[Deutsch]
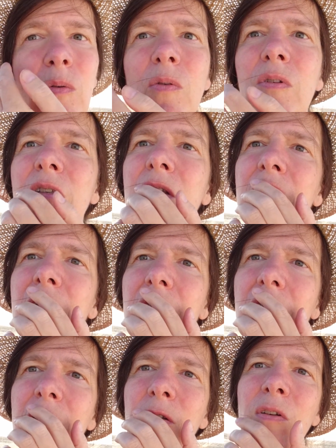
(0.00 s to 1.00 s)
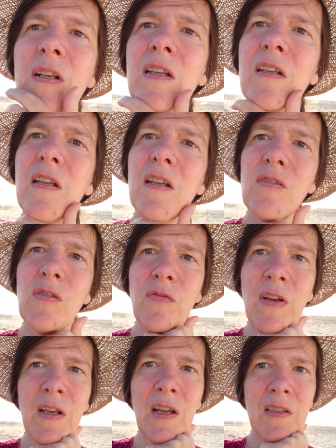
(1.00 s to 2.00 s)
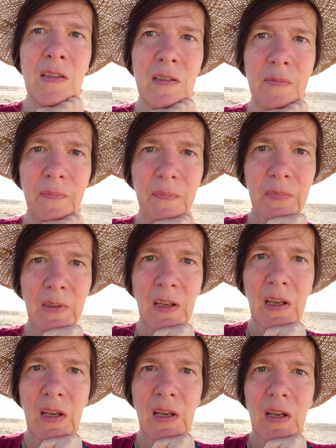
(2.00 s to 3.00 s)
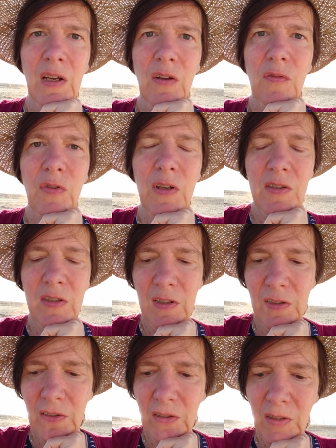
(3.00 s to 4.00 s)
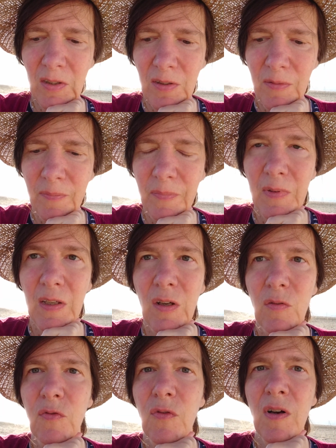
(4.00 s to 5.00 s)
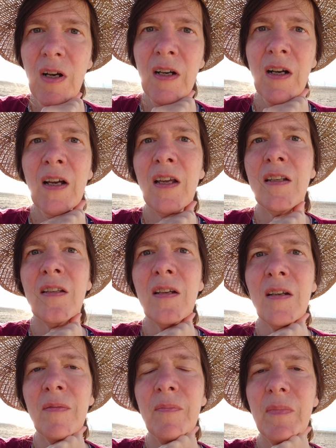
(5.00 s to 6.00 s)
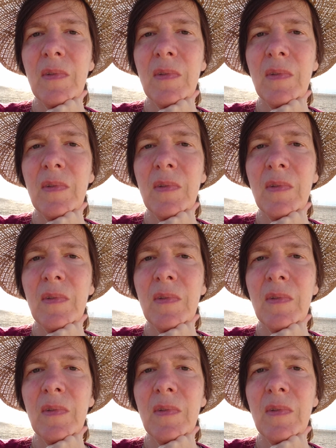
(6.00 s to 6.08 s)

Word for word: Und natürlich nicht zu vergessen, wir sind Vorreiter